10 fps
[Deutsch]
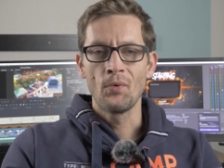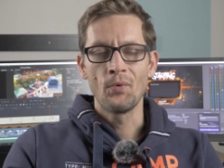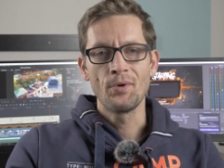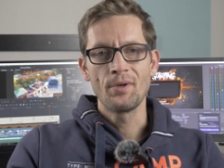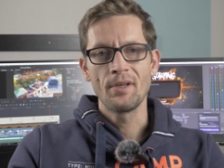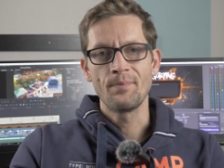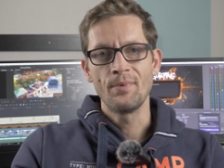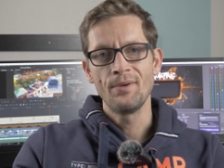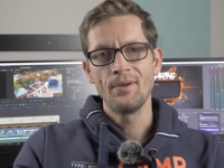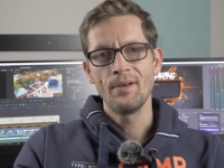und ich
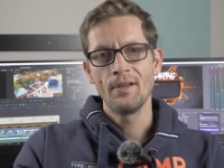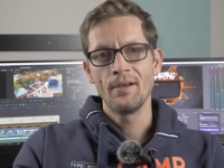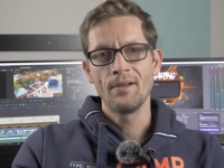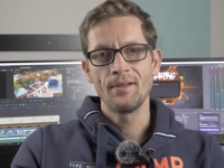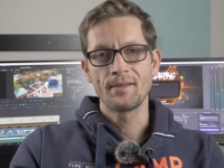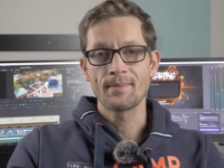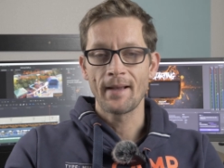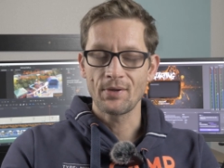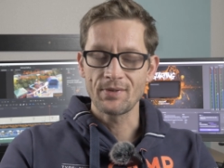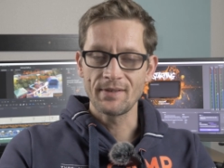bin äh,
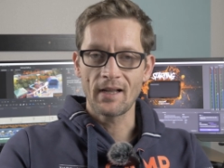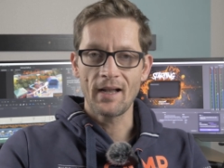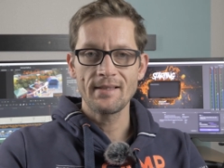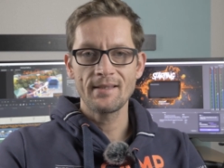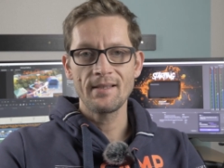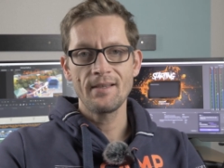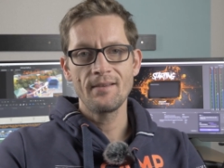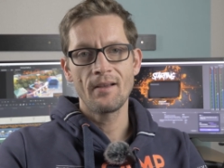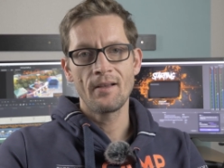2013